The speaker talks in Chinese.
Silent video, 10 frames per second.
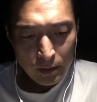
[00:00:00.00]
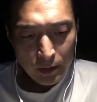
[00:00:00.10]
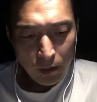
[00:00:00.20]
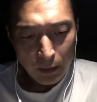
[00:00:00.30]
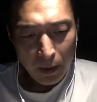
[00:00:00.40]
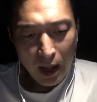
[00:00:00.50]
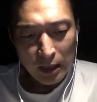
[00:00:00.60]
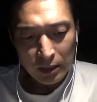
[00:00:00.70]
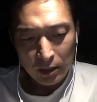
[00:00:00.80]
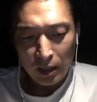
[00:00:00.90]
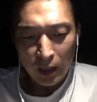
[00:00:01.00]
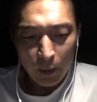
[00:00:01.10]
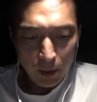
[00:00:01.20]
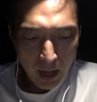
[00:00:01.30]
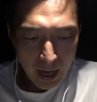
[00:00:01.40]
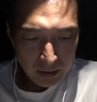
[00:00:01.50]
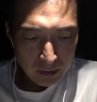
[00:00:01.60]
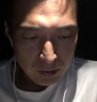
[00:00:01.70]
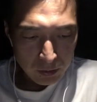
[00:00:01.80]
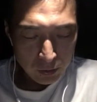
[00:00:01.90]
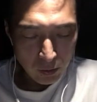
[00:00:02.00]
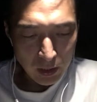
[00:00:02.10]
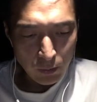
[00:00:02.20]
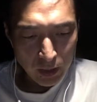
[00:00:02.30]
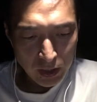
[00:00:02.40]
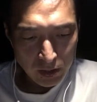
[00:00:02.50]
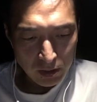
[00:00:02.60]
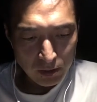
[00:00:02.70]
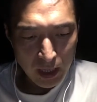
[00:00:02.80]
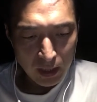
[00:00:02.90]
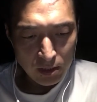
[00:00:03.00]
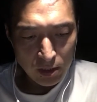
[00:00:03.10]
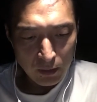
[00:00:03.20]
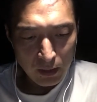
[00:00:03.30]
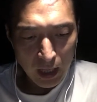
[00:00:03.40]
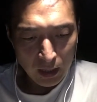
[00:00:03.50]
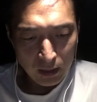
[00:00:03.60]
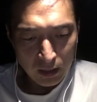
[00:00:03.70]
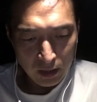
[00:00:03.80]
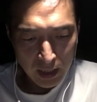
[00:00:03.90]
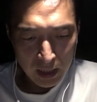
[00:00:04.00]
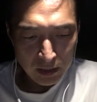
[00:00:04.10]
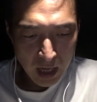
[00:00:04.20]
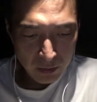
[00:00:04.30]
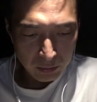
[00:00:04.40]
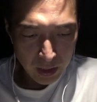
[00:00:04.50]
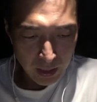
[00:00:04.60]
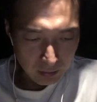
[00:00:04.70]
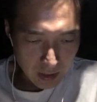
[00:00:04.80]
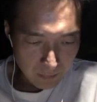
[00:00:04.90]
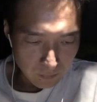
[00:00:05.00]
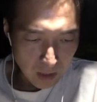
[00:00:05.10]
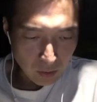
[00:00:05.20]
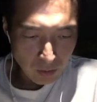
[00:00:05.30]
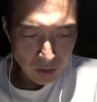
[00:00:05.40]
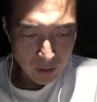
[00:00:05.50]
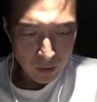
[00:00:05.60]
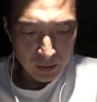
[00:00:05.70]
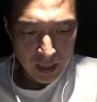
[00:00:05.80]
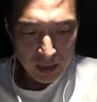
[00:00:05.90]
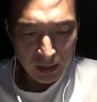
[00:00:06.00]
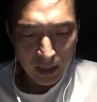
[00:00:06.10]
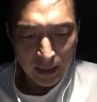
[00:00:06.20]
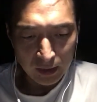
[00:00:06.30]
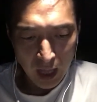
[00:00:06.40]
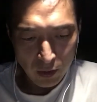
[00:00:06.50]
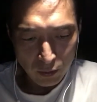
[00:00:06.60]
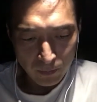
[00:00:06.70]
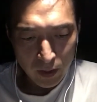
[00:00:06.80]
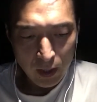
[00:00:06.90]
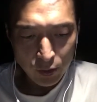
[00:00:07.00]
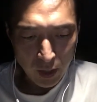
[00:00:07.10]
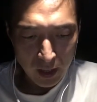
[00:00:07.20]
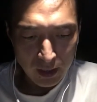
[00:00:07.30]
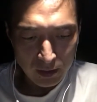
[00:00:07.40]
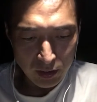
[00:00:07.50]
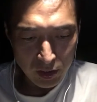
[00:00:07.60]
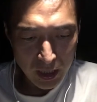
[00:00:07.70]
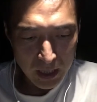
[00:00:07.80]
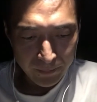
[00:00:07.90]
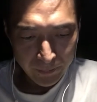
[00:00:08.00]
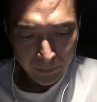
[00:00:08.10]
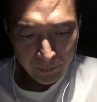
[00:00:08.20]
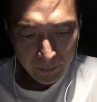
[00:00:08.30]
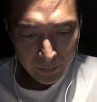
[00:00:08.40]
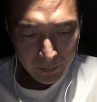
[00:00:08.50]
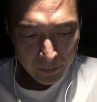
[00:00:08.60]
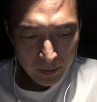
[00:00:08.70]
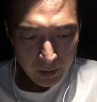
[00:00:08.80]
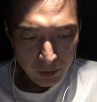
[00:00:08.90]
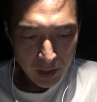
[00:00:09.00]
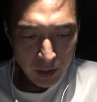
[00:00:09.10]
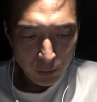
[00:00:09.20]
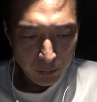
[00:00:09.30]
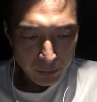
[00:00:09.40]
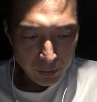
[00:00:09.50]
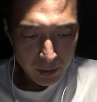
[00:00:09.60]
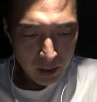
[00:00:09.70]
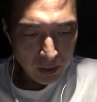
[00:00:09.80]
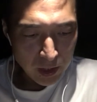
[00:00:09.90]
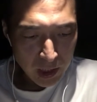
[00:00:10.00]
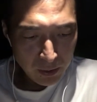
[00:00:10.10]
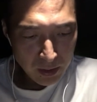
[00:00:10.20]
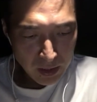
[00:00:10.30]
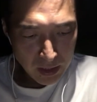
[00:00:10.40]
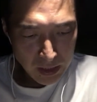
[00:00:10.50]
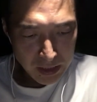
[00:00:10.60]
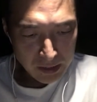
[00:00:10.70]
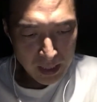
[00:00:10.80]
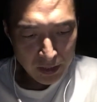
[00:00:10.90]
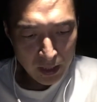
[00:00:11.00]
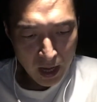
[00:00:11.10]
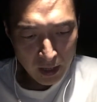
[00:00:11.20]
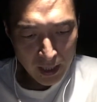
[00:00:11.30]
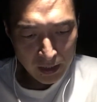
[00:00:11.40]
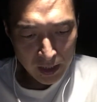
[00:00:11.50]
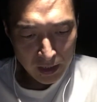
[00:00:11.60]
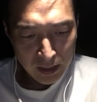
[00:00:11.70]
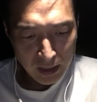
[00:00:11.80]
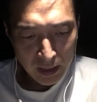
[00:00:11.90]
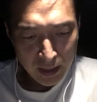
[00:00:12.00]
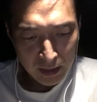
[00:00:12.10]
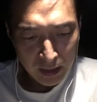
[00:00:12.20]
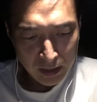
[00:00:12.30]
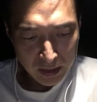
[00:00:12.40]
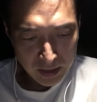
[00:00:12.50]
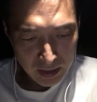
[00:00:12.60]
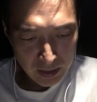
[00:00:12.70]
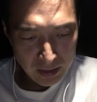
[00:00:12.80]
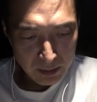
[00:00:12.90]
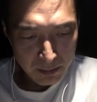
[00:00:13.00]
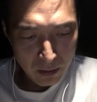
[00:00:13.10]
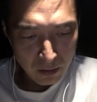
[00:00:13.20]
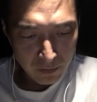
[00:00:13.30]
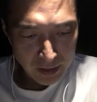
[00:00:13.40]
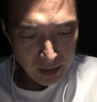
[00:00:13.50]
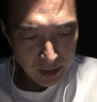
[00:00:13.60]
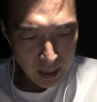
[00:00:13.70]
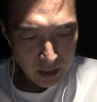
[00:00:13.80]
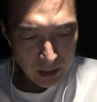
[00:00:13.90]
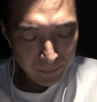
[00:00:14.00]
就是怕折腾老婆孩子。所以，我一直在跟这位大哥隔三差五的聊天，但同时我内心也在打鼓，权衡之间，有些犹豫不决啊。基于你已经在这个行业接近了一年的经历，请帮我分析一下：一，